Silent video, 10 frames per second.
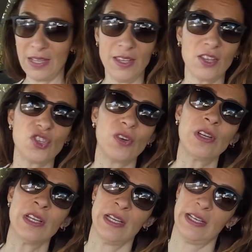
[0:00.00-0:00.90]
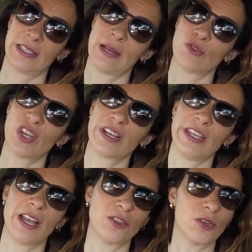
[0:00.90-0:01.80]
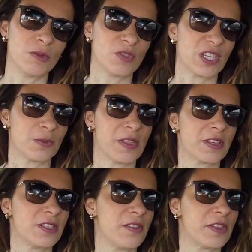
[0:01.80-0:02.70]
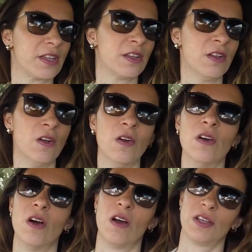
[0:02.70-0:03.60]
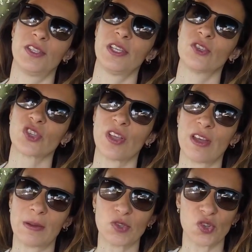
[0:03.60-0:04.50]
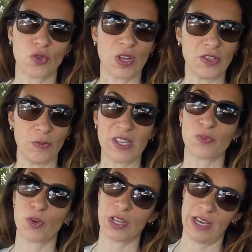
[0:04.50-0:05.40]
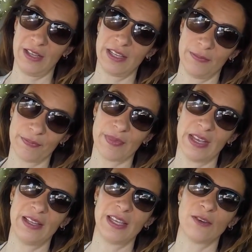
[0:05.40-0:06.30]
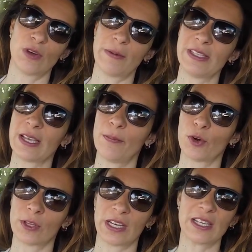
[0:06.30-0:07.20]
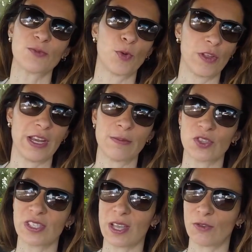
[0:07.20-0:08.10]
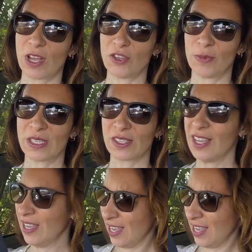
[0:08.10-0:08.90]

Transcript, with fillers: De hecho, estamos aquí, Antonio muchas veces dice, ay, si nos quedáramos otro año más, porque él, él tiene una visa por tres, podríamos estar un año más.